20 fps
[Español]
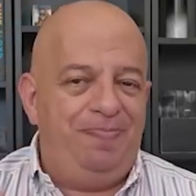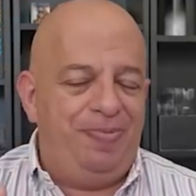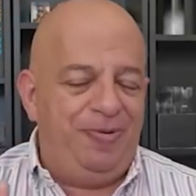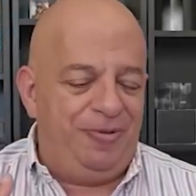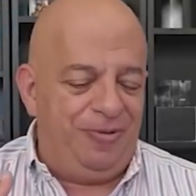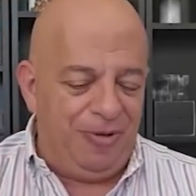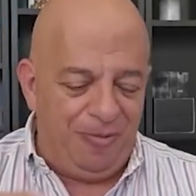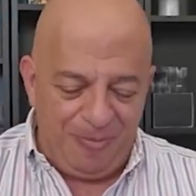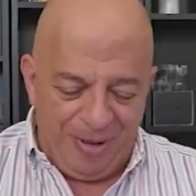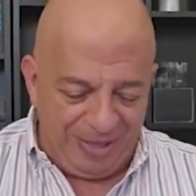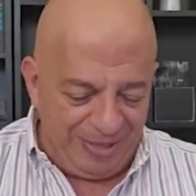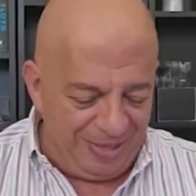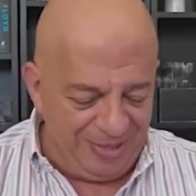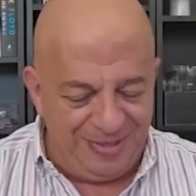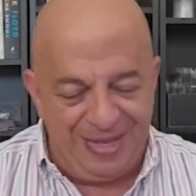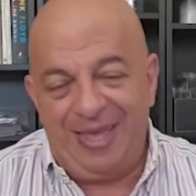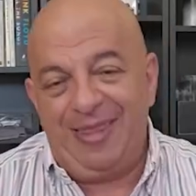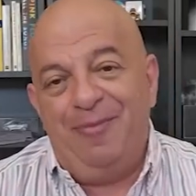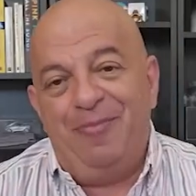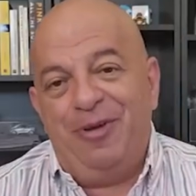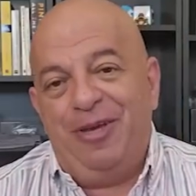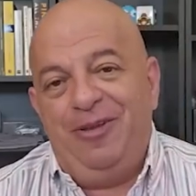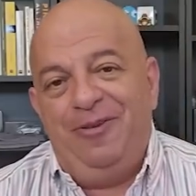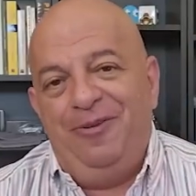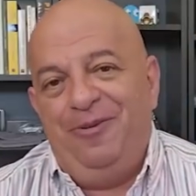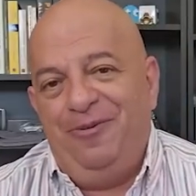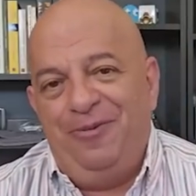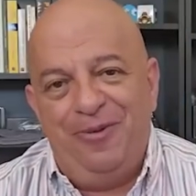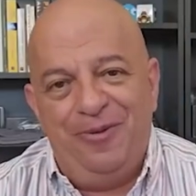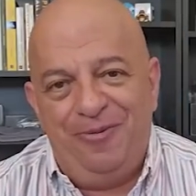pues no mandes nada, porque
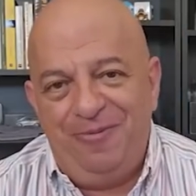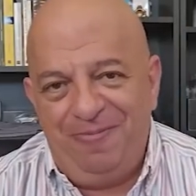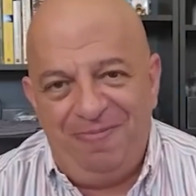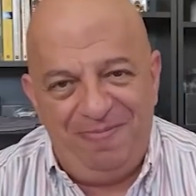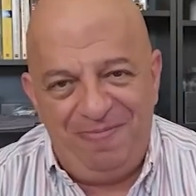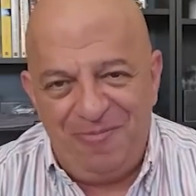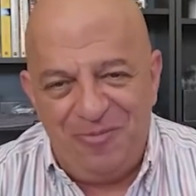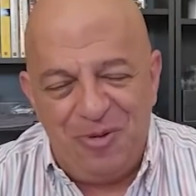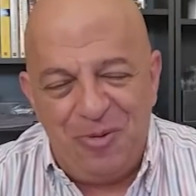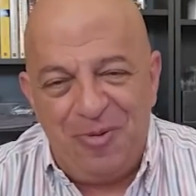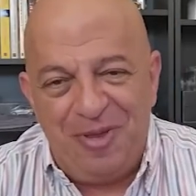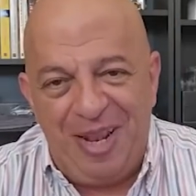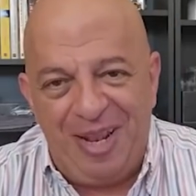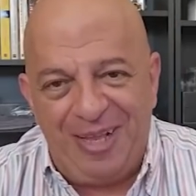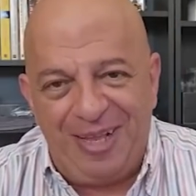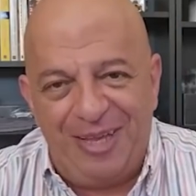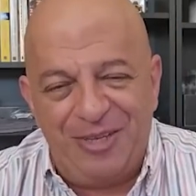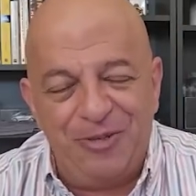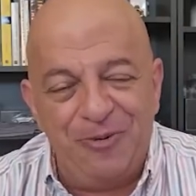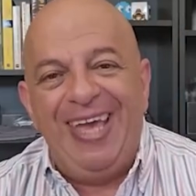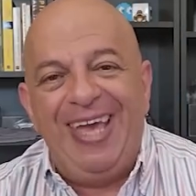no, no, no viene al caso.